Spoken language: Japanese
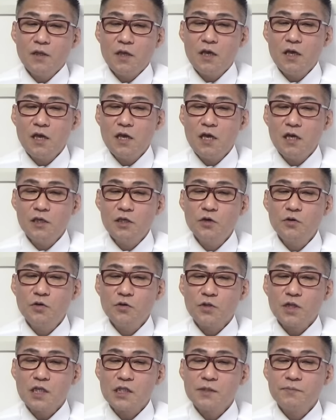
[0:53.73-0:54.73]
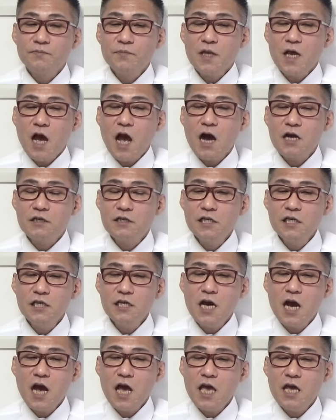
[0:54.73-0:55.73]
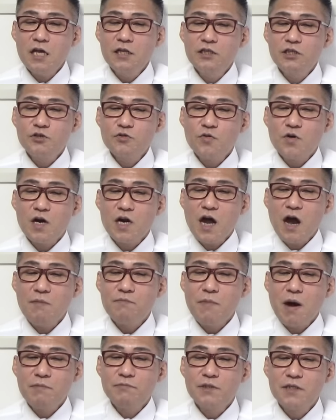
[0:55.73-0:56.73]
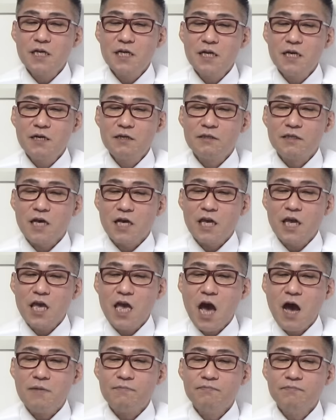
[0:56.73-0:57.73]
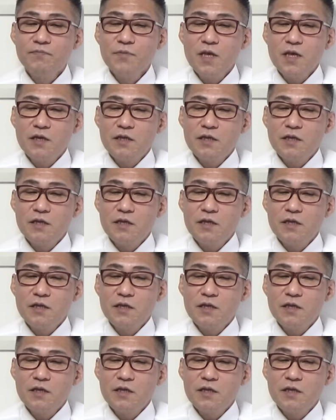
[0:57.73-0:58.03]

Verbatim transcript: えー、世論です。悪人が炎上から守られるだけやん。